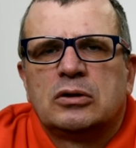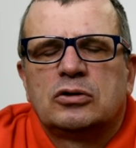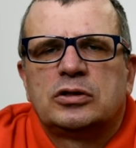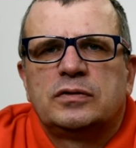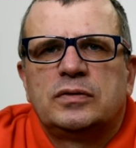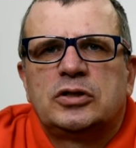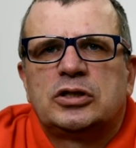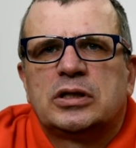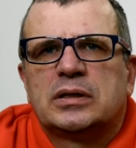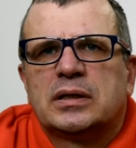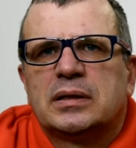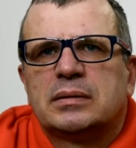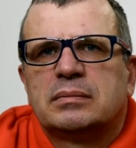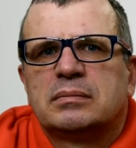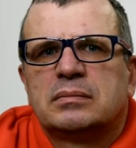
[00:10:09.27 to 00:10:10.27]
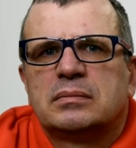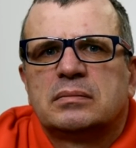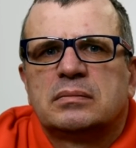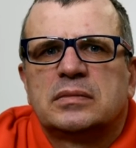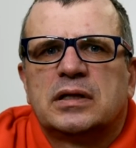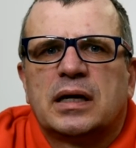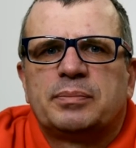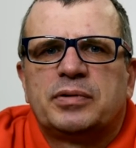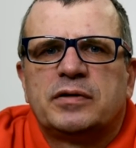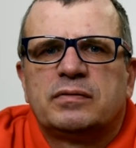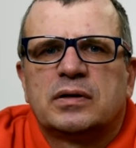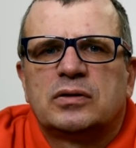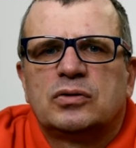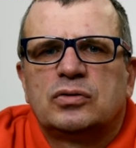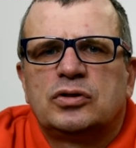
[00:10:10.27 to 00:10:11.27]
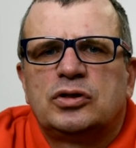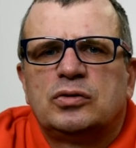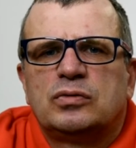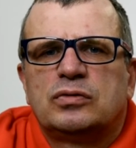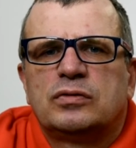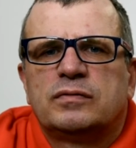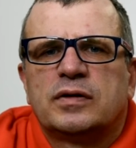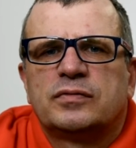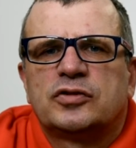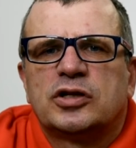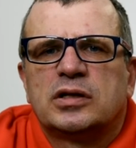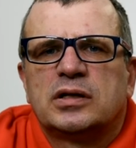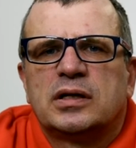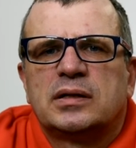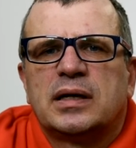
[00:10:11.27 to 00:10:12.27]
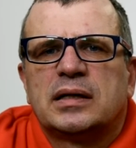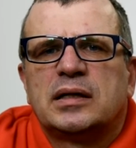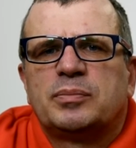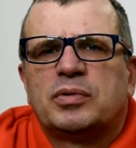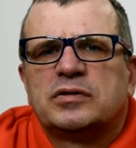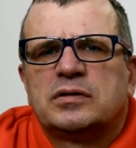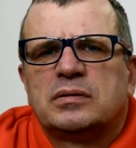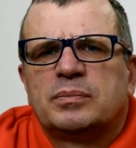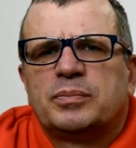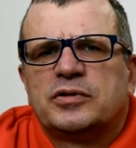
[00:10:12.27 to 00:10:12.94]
Oczywiście tam dla prywatności usuwam wszelkie dane poz